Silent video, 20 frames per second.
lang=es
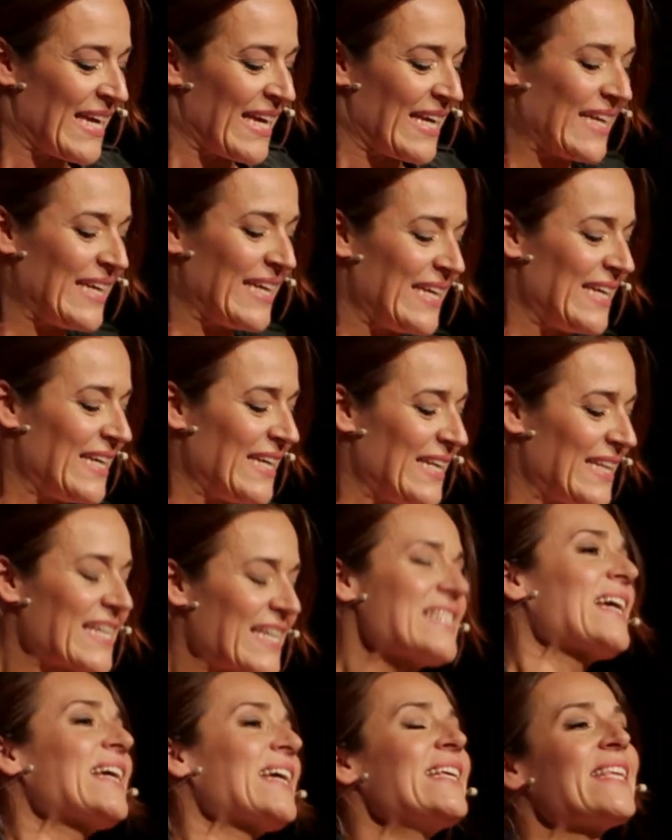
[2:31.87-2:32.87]
Y de
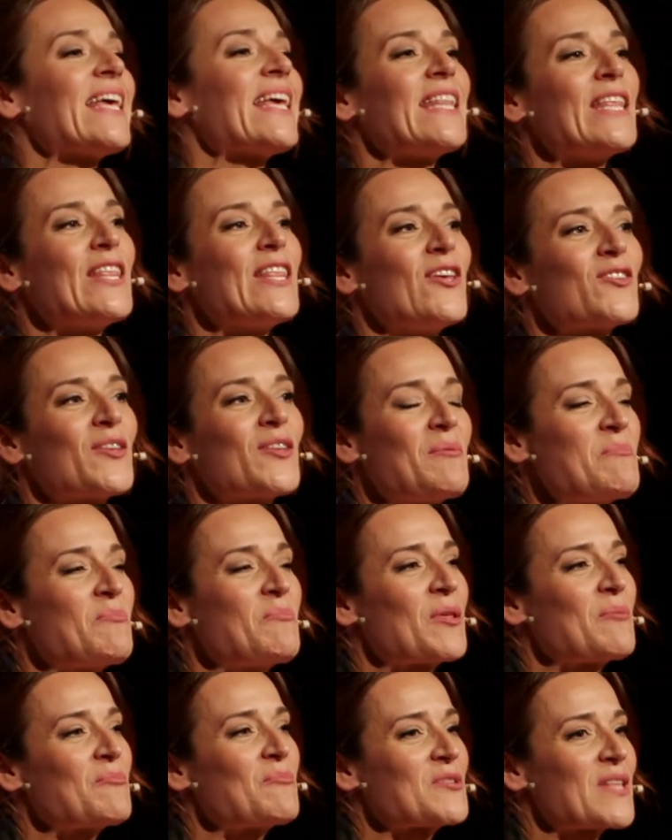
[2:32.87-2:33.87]
esta quinta edición también
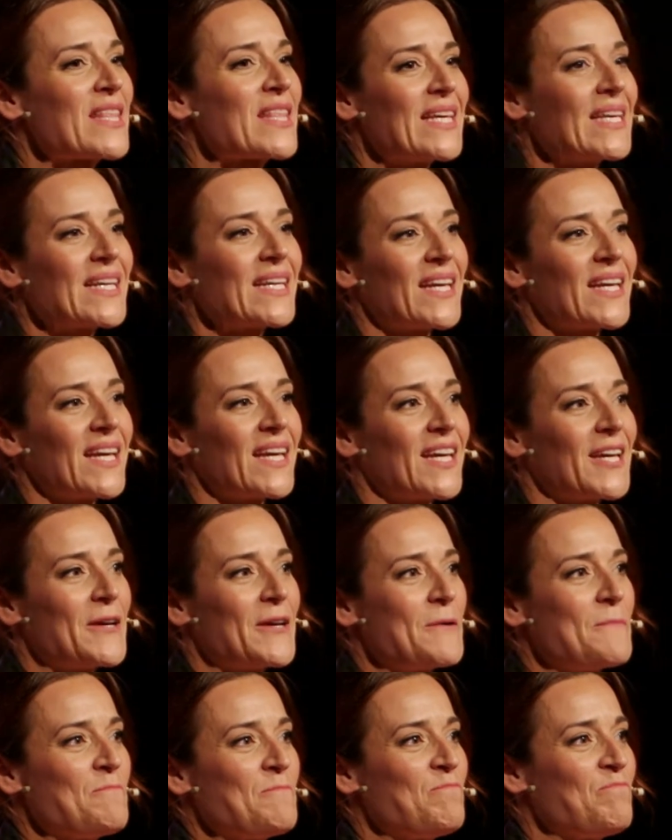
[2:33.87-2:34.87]
podemos decir
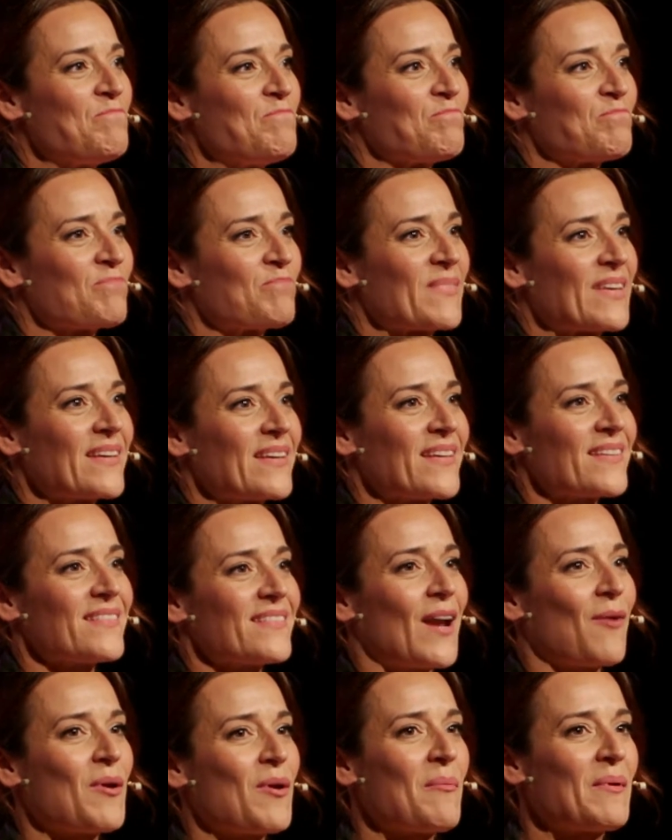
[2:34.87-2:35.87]
que mm,
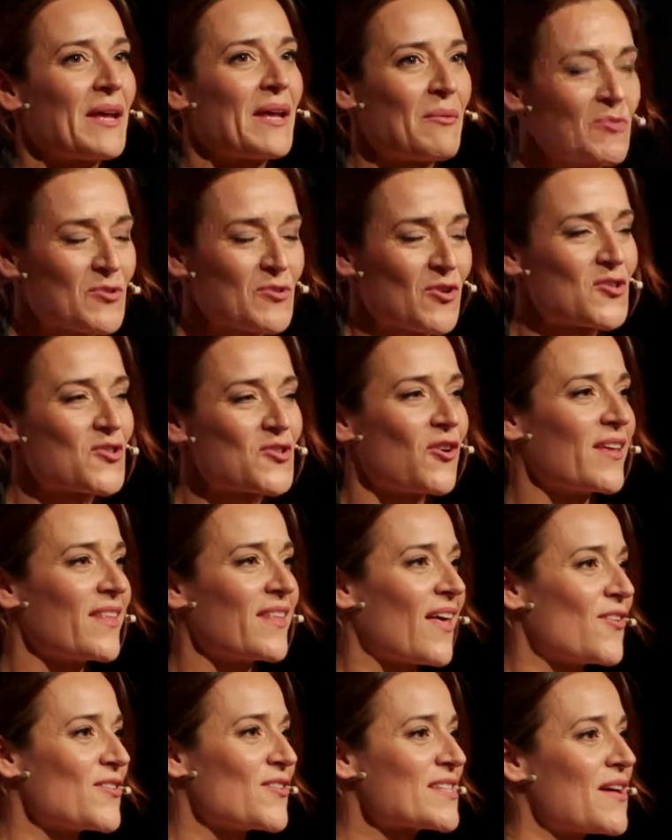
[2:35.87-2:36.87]
de alguna manera hemos
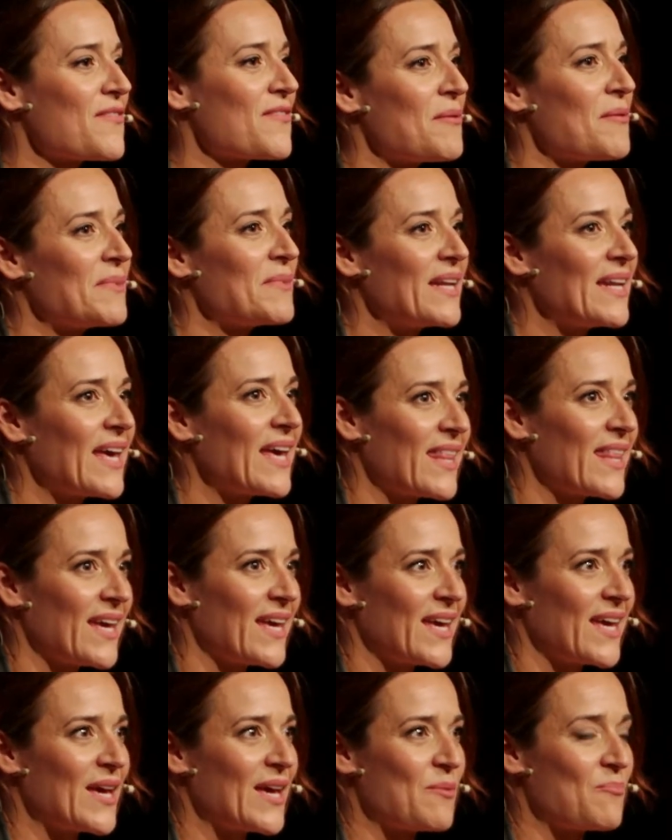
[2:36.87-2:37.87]
consolidado esta familia
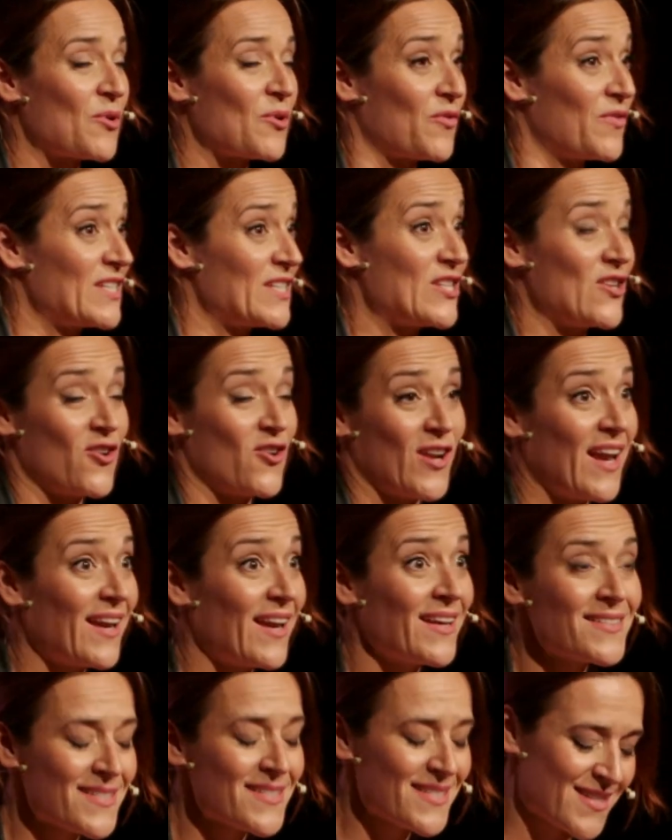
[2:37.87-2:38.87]
de
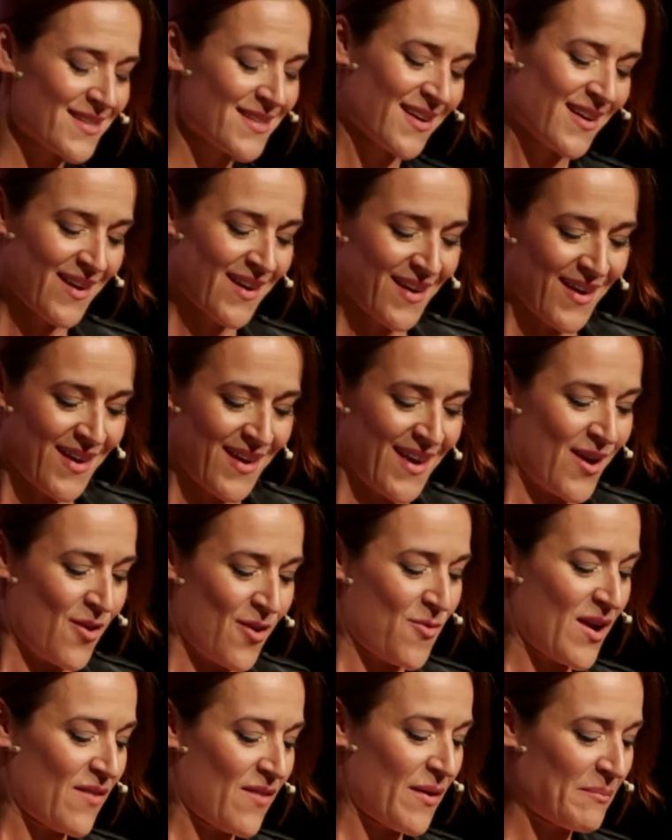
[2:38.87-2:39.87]
profesionales,
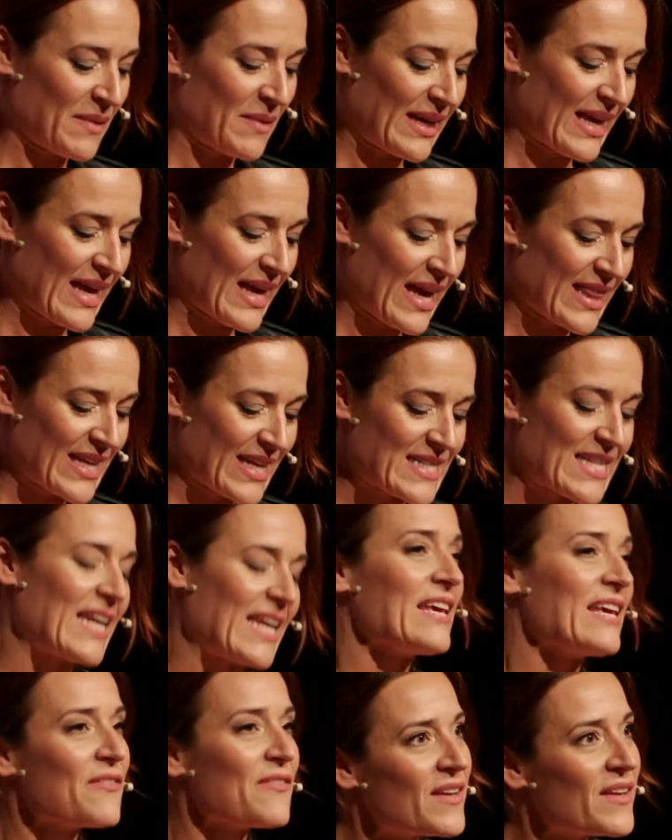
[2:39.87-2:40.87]
una familia de
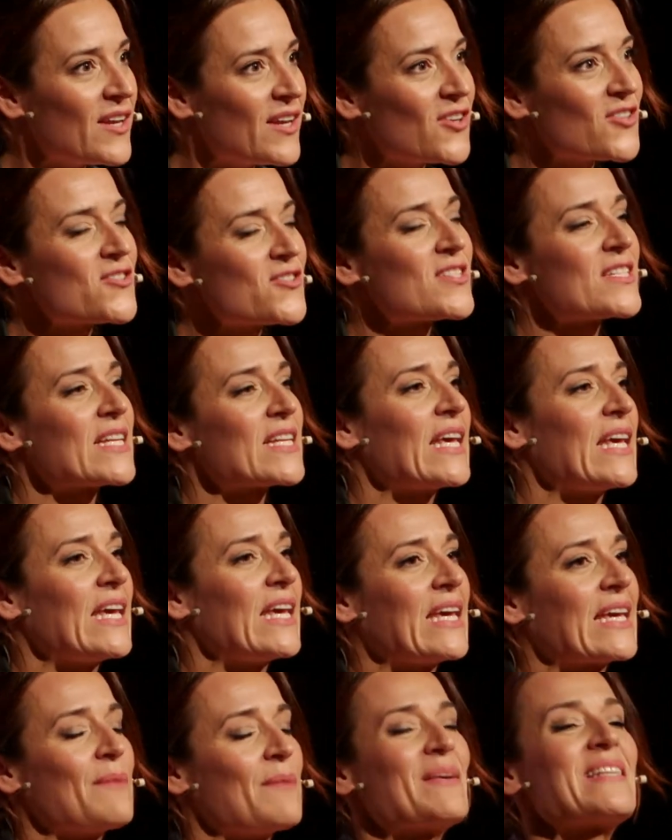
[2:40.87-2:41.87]
seriéfilos
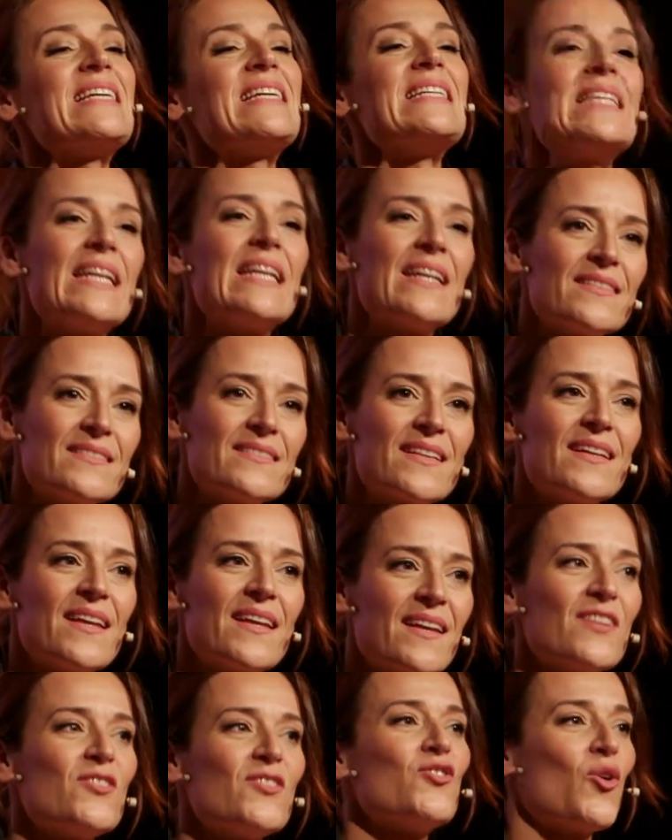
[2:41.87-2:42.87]
eh, que más quisieran
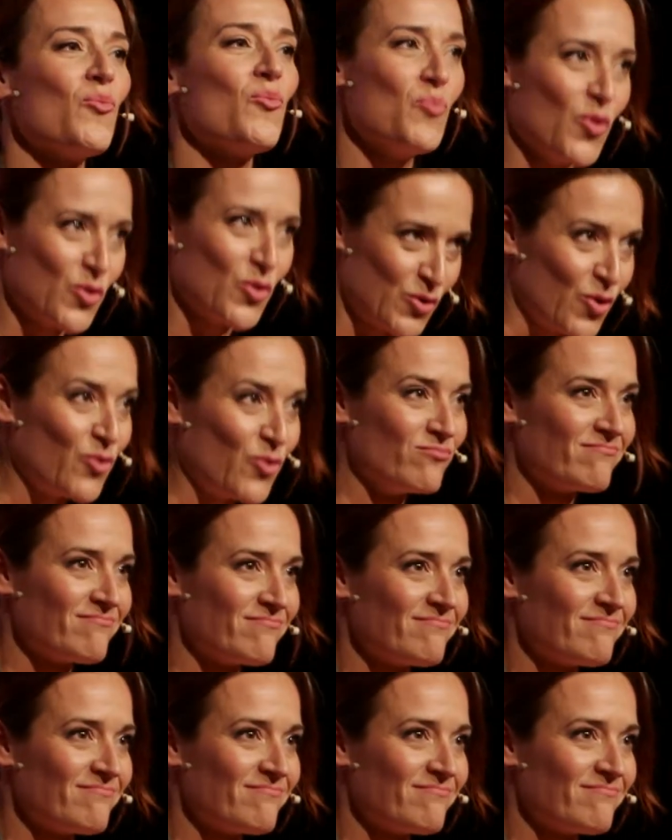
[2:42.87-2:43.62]
tener en Tombuctú.